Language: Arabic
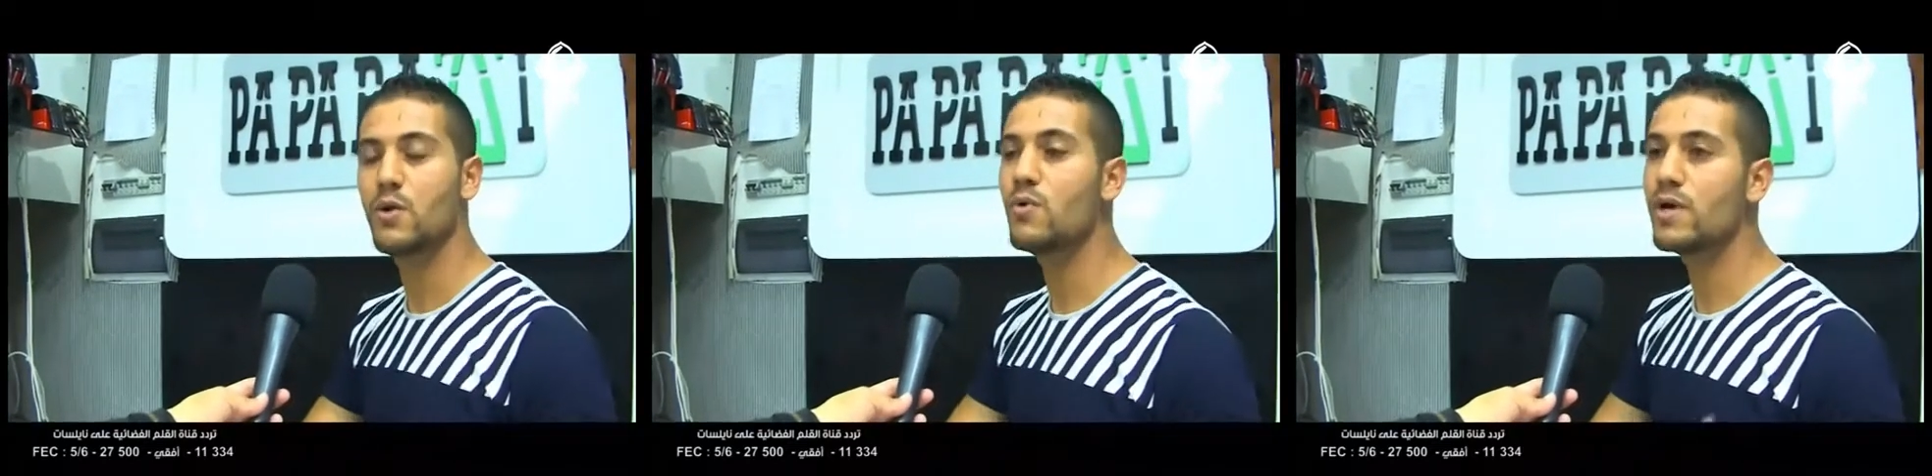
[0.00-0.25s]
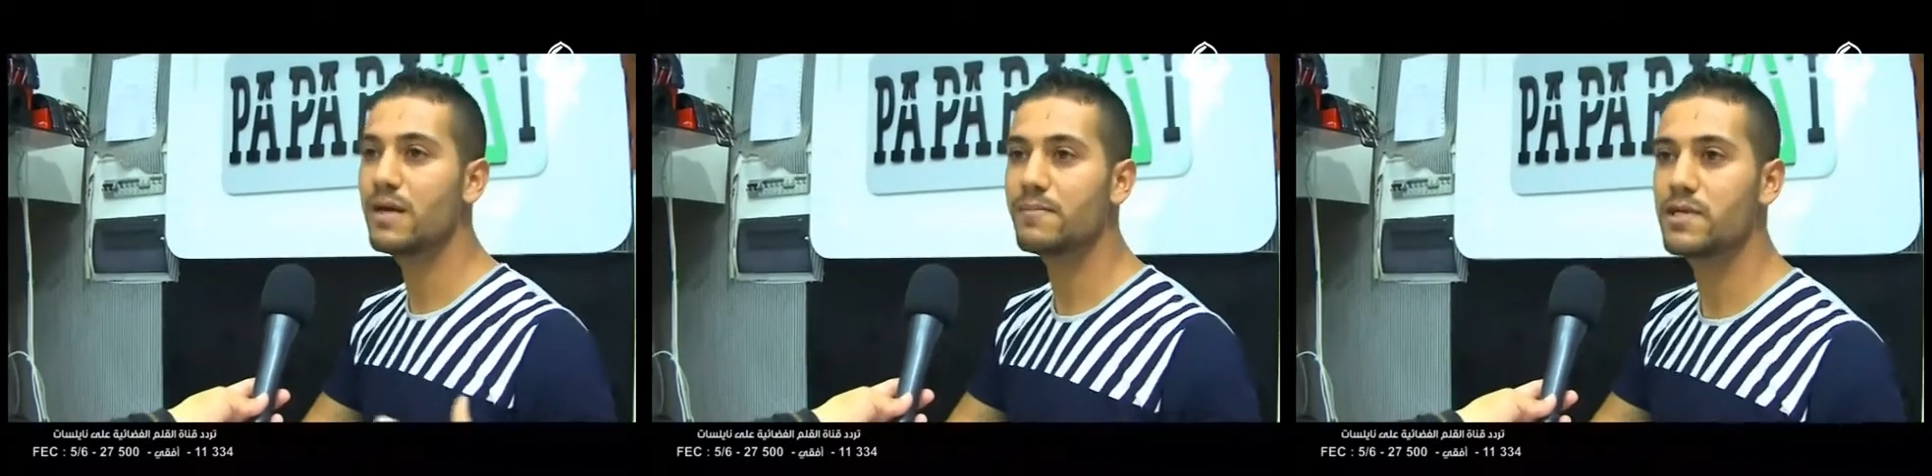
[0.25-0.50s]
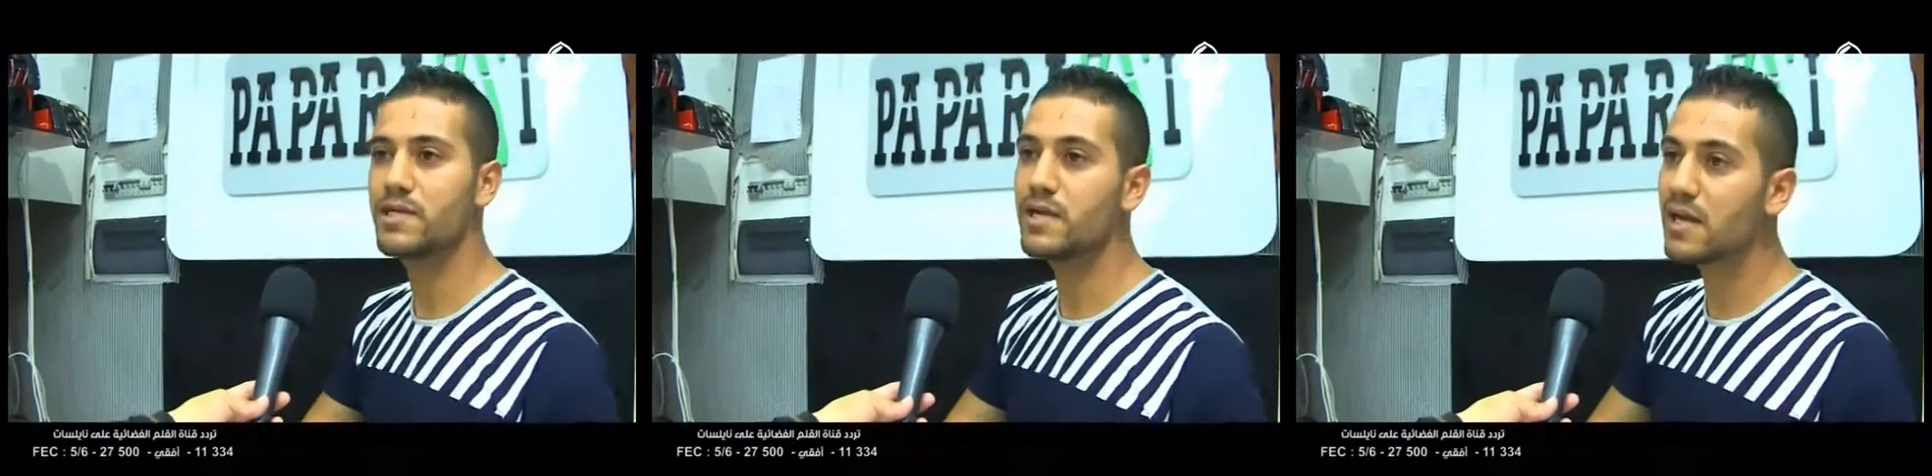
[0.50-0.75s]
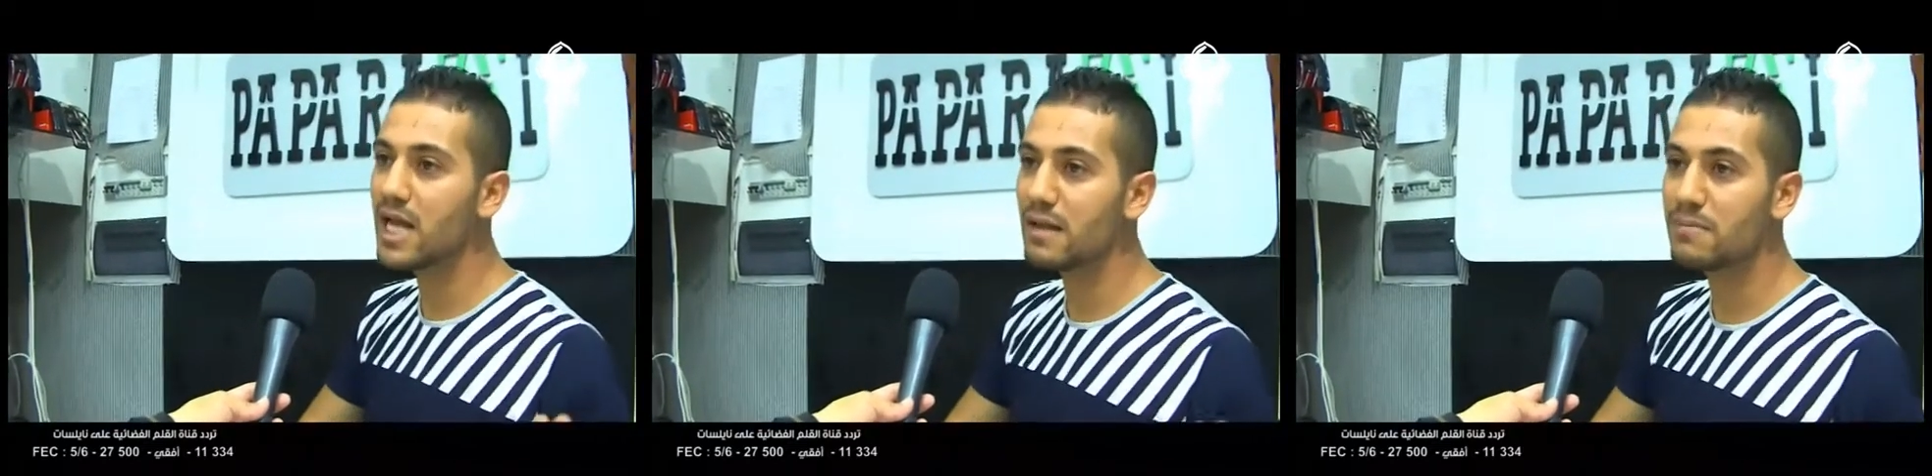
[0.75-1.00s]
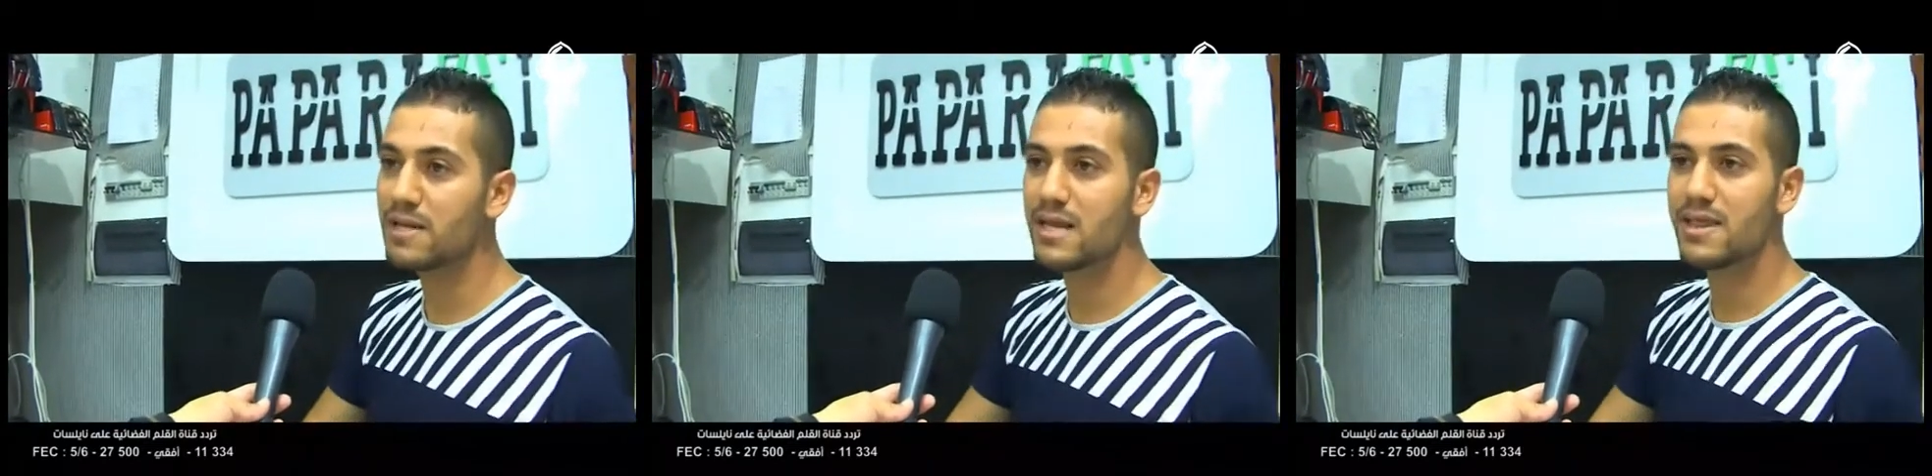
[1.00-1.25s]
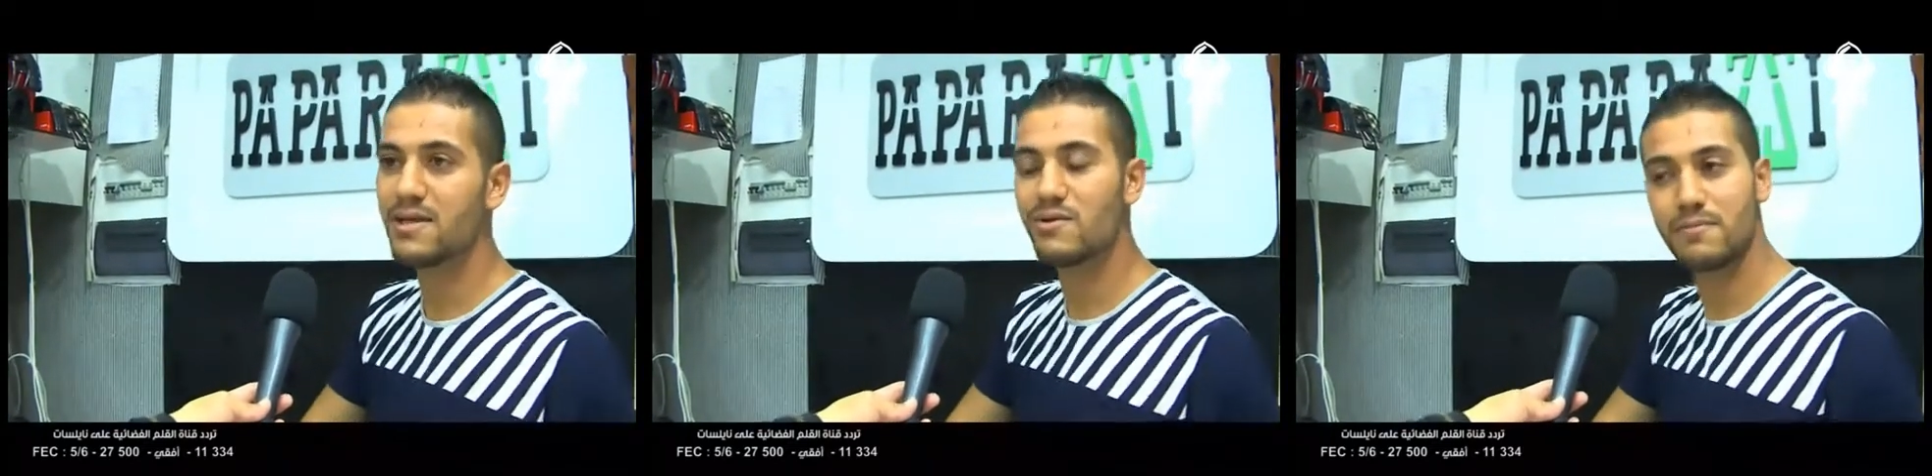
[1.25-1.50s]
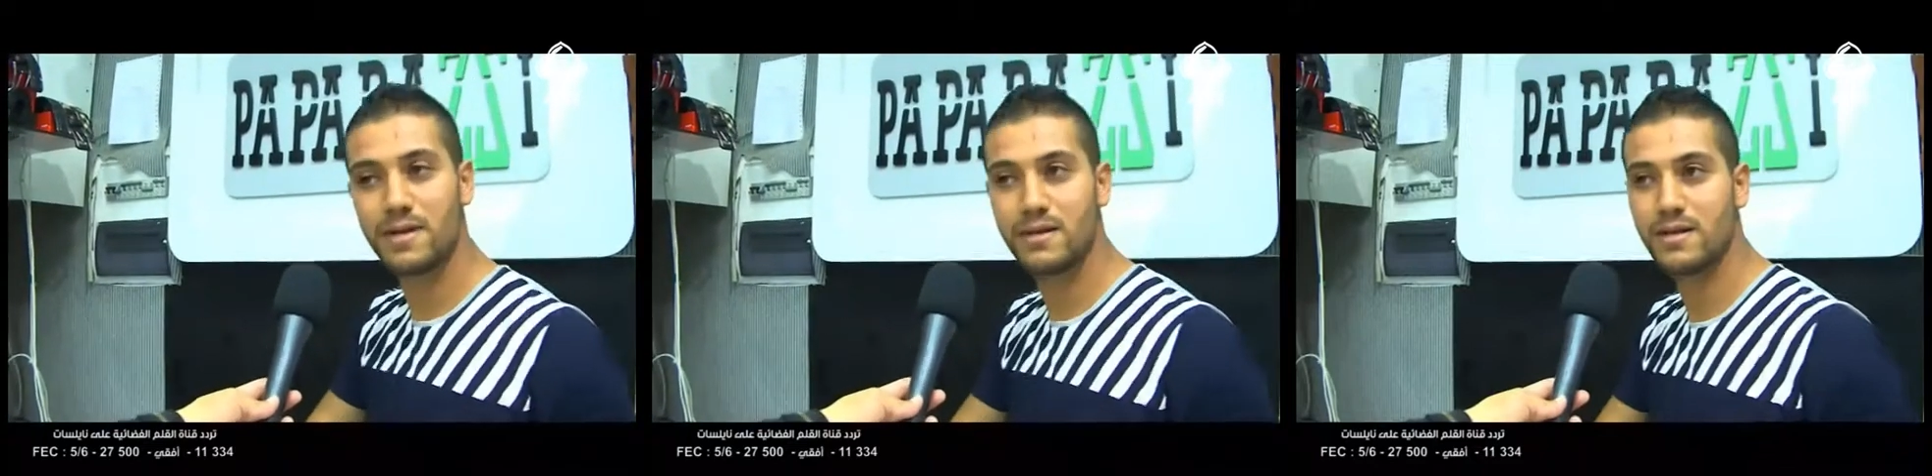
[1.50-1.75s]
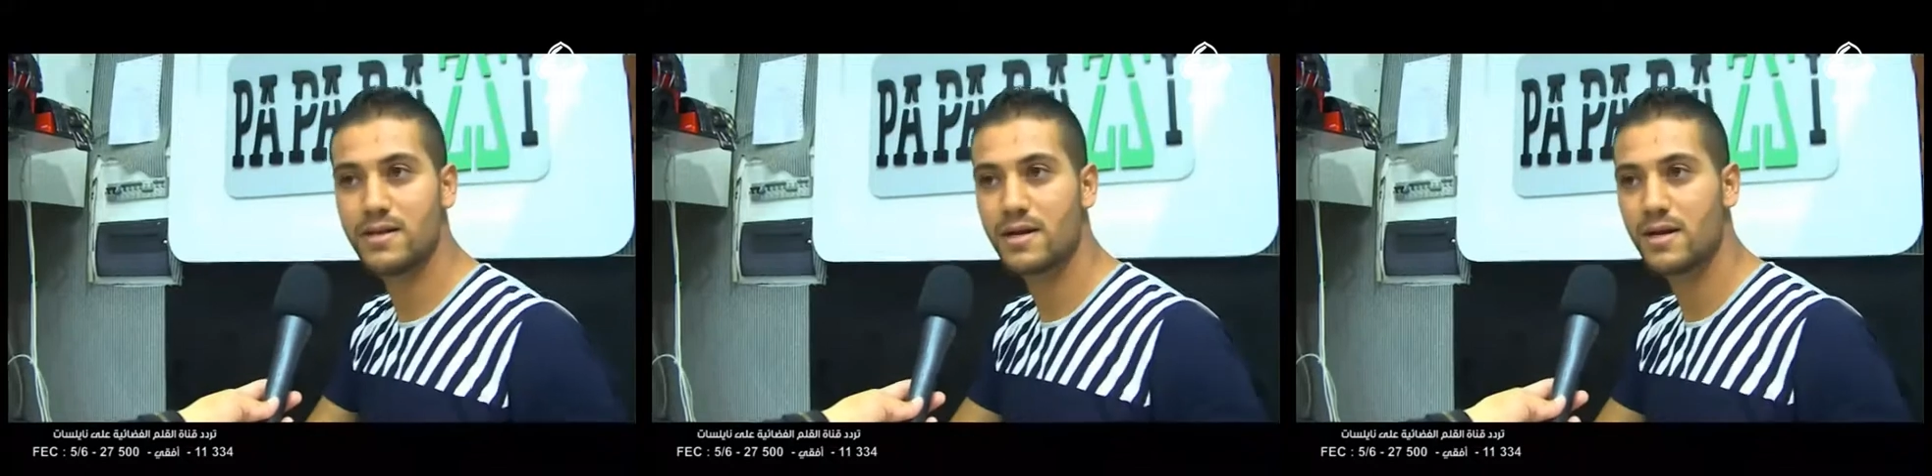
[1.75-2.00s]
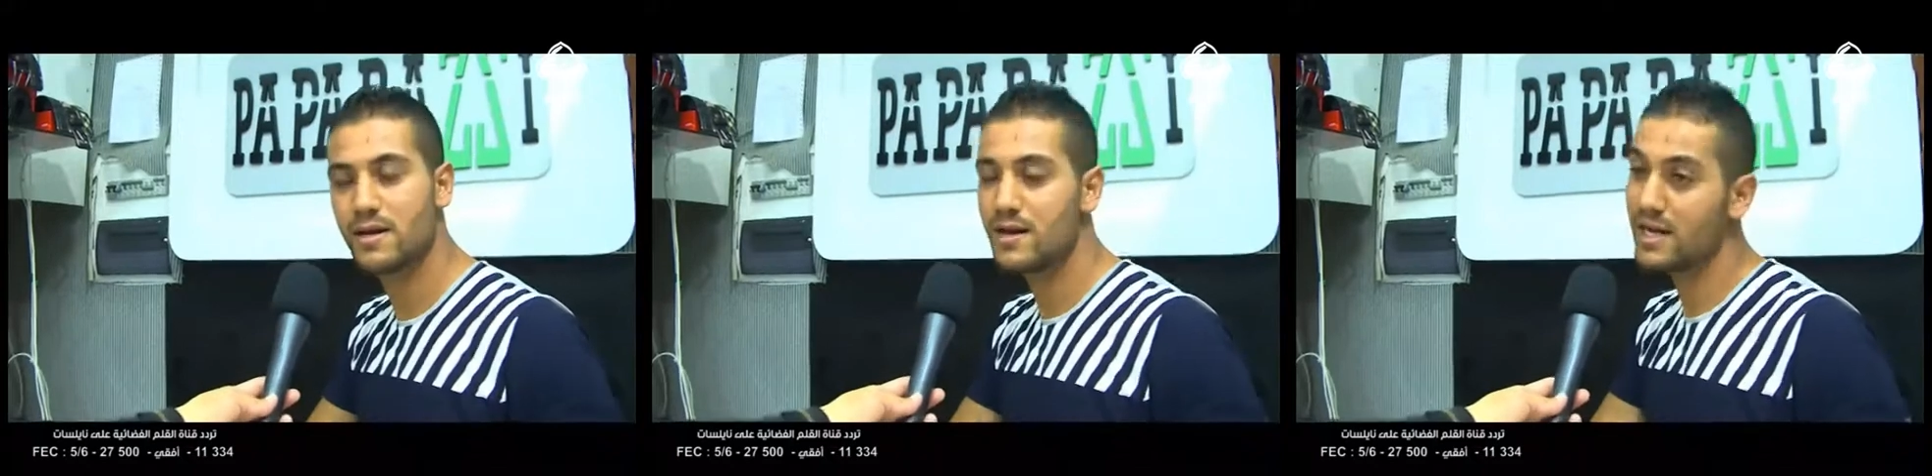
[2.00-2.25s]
هو يحب كي يجي يلقاها ب 30 و 40 دينار